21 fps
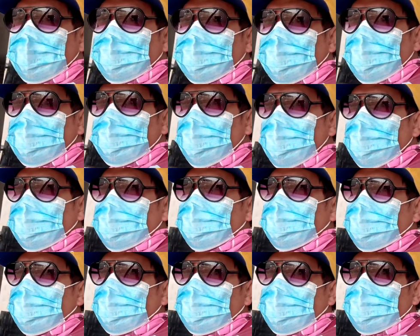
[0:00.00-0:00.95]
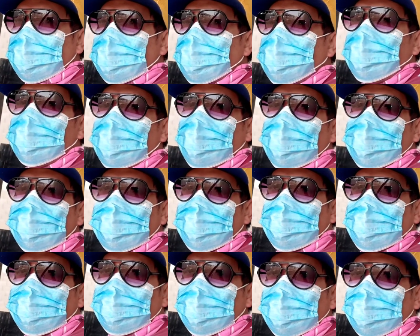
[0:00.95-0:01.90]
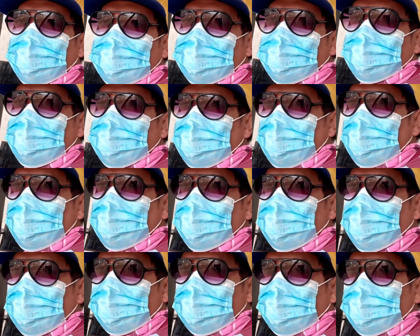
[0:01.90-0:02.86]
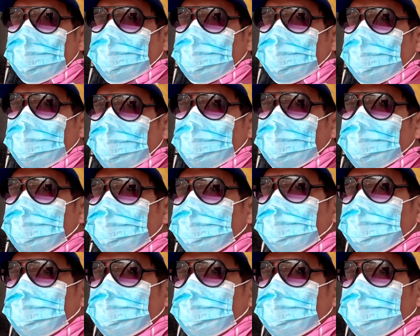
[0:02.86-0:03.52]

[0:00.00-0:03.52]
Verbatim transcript: may bagong uh, huhukayin na naman doon na manhole so